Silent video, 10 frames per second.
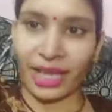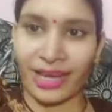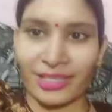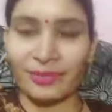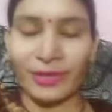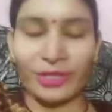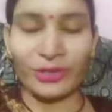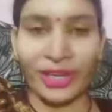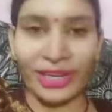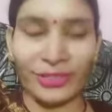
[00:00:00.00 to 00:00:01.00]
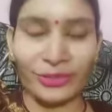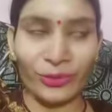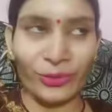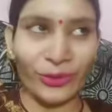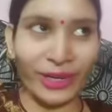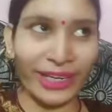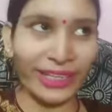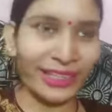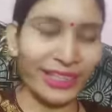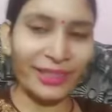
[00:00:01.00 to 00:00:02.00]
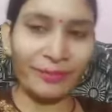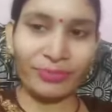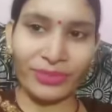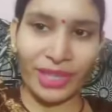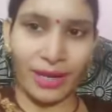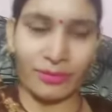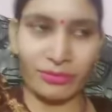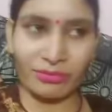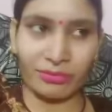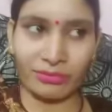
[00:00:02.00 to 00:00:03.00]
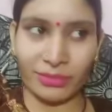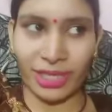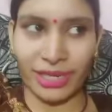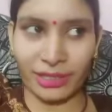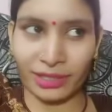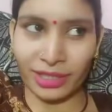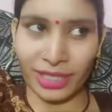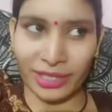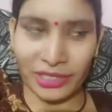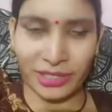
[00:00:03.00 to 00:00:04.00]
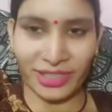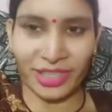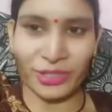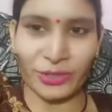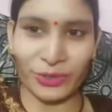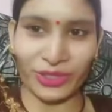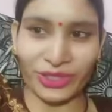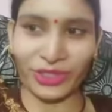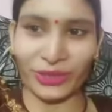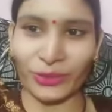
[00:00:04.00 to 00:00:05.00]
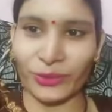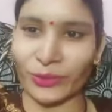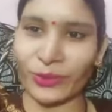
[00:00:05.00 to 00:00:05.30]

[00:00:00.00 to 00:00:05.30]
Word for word: आज मैं जो है ना सो गई थी काम करते करते थक चुकी थी तो